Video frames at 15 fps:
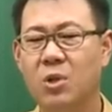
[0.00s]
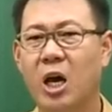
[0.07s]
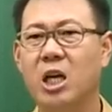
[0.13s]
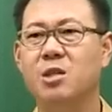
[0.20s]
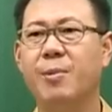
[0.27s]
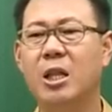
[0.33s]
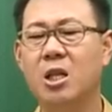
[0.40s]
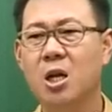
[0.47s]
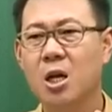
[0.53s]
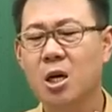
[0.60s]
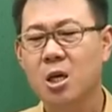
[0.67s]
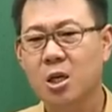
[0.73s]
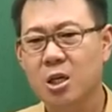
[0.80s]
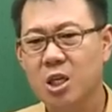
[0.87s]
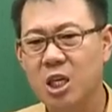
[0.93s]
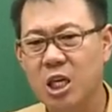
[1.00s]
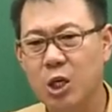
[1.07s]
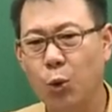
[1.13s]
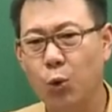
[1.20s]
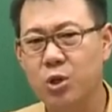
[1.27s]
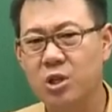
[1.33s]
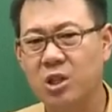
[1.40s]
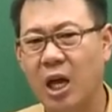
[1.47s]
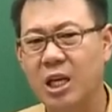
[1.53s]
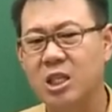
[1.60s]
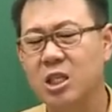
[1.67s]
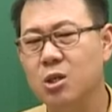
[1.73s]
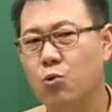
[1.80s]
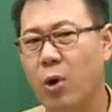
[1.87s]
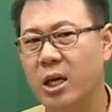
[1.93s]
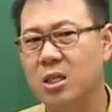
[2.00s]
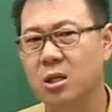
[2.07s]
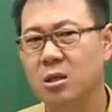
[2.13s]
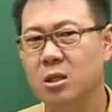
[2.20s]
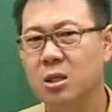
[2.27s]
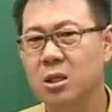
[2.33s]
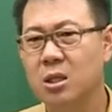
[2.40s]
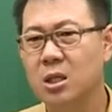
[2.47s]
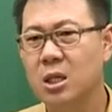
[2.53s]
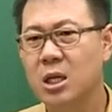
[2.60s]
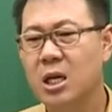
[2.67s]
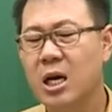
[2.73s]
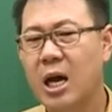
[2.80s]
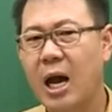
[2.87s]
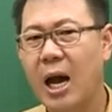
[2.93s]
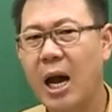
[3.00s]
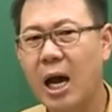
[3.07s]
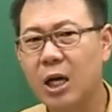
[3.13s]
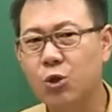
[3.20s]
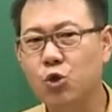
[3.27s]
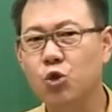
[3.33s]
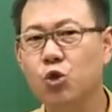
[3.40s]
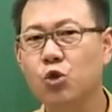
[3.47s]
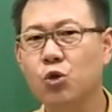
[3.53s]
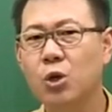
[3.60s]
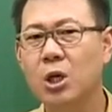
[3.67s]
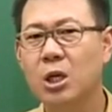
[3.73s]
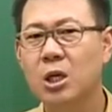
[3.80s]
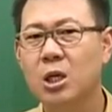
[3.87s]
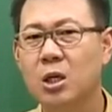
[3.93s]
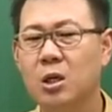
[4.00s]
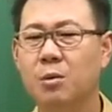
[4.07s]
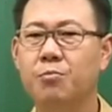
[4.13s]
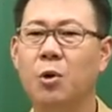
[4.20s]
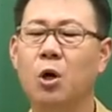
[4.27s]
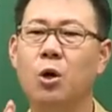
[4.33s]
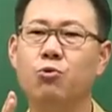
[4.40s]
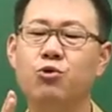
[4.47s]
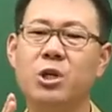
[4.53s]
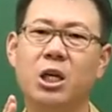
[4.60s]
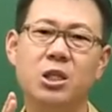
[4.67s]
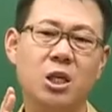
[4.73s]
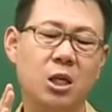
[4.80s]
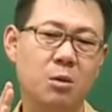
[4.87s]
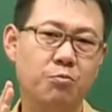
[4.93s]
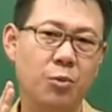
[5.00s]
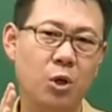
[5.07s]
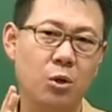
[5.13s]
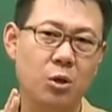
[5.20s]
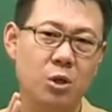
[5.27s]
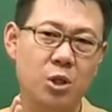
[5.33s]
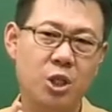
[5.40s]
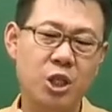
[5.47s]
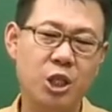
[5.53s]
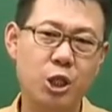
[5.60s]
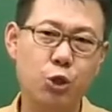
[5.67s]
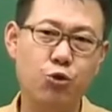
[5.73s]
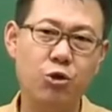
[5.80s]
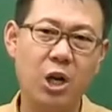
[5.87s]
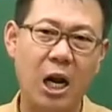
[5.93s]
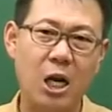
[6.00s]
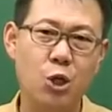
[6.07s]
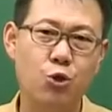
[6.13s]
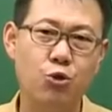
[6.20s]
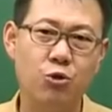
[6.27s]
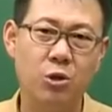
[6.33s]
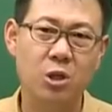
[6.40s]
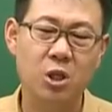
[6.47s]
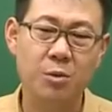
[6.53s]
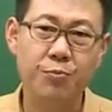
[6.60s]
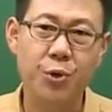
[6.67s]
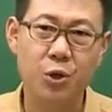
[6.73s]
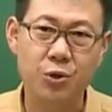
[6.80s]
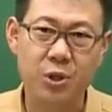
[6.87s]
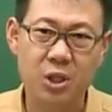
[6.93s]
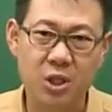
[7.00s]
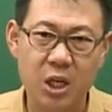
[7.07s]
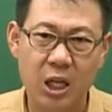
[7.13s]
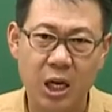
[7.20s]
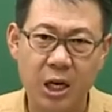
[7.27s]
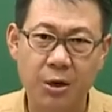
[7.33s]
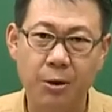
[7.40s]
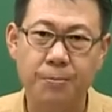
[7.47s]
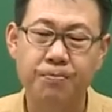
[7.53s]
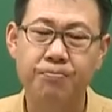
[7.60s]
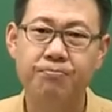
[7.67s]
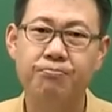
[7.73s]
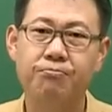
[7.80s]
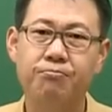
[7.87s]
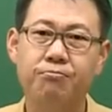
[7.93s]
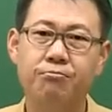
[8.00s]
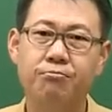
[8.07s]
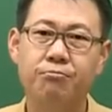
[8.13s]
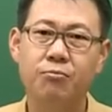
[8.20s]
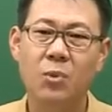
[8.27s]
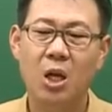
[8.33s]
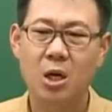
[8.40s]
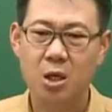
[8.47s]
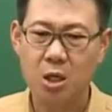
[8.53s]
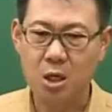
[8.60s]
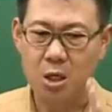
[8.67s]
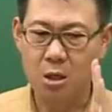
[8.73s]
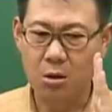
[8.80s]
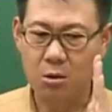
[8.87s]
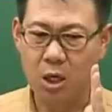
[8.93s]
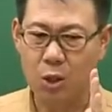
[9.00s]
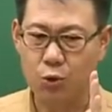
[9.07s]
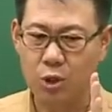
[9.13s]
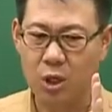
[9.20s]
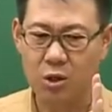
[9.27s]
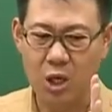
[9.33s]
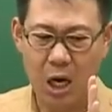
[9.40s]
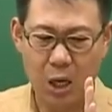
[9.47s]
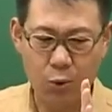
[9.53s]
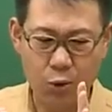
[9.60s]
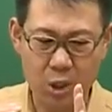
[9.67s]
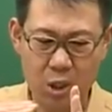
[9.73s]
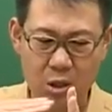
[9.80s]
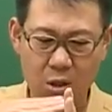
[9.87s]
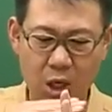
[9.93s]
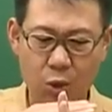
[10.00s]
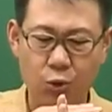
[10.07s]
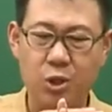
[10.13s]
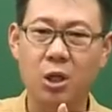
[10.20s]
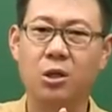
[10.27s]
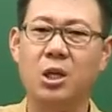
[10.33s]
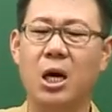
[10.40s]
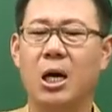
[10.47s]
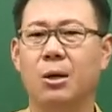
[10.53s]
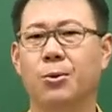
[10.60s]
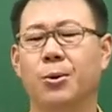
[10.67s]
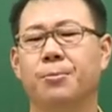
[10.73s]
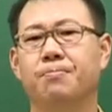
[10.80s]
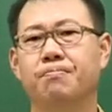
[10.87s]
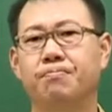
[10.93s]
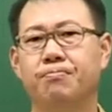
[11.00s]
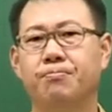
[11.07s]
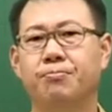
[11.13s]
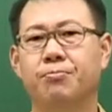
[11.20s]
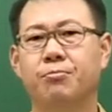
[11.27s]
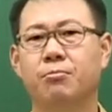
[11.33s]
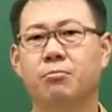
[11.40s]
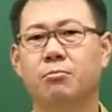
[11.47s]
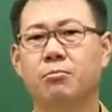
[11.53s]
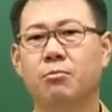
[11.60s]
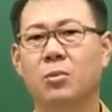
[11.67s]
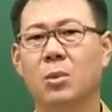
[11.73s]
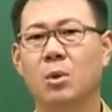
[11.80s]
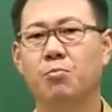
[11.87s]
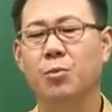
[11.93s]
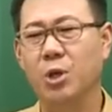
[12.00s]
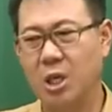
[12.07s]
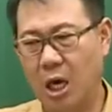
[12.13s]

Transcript: 하지만 이론을 다지는 과정은 아주 뭐 우리가 이제 뭐 시줄 날줄 그런 표현을 쓰잖아요. 이렇게도 정리하고 이렇게도 정리하고 뭐